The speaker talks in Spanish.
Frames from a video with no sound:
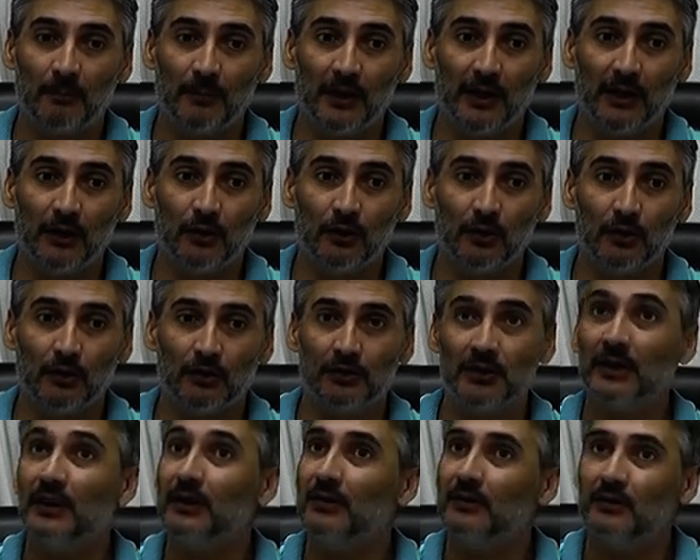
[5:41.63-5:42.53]
Pero
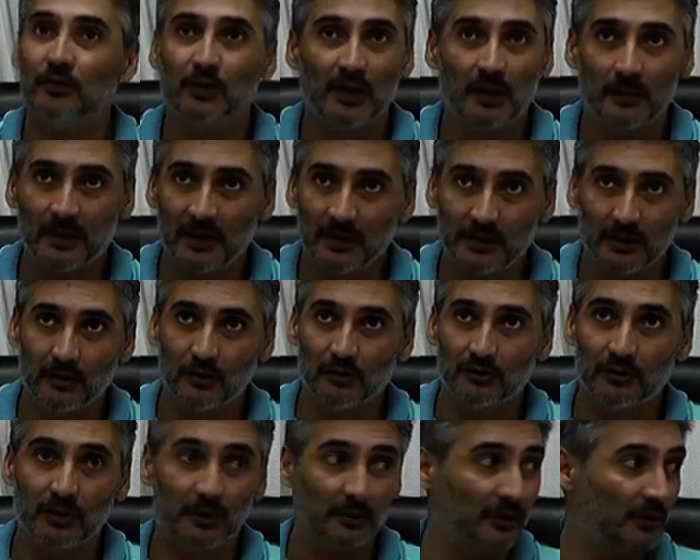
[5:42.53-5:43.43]
sí, solamente
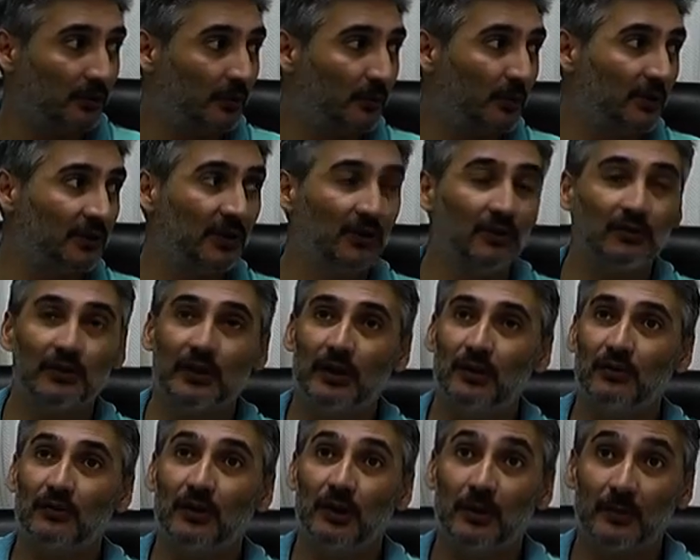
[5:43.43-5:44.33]
los servicios, como decía
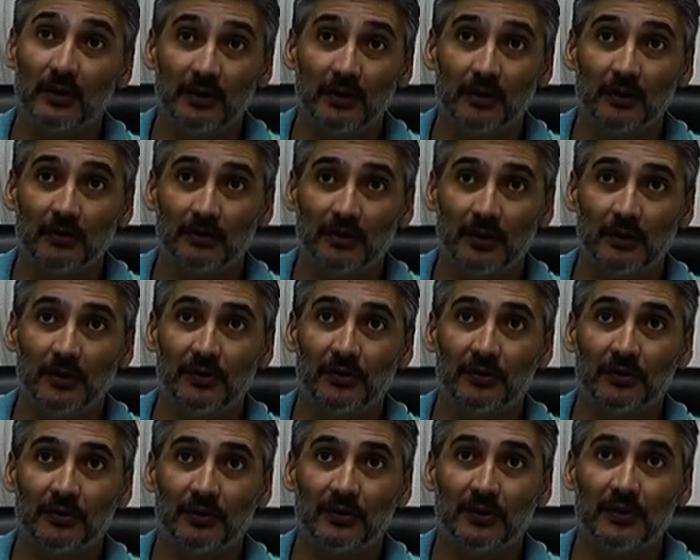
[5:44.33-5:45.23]
Gonzalo, solamente los
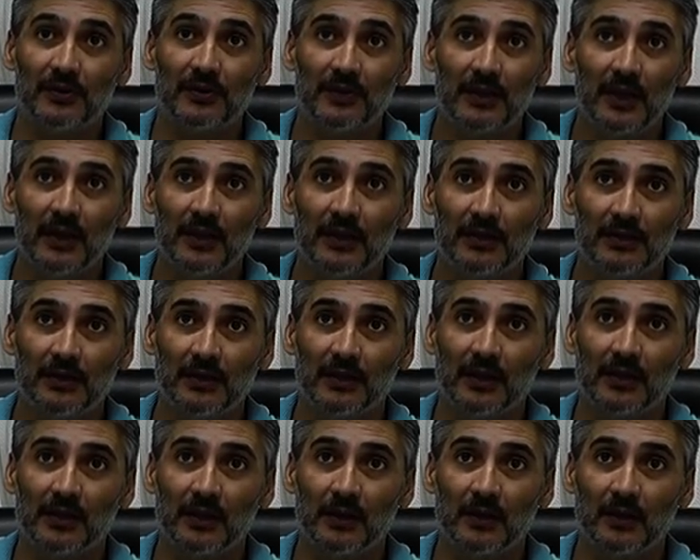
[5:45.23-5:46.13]
servicios esenciales
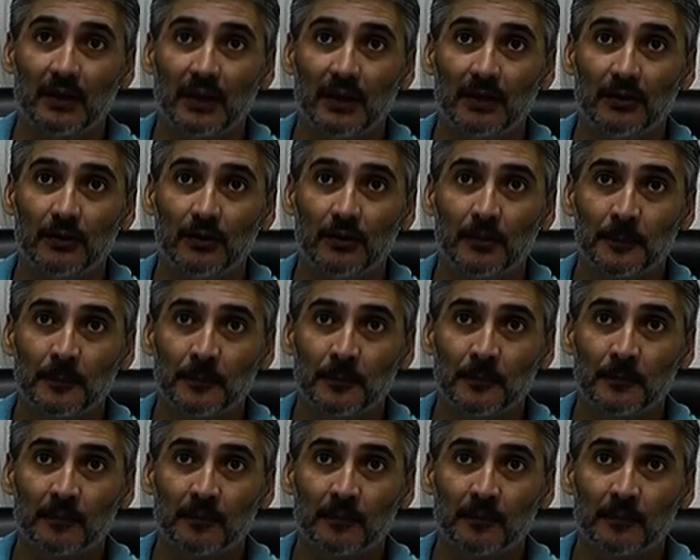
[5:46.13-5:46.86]
están trabajando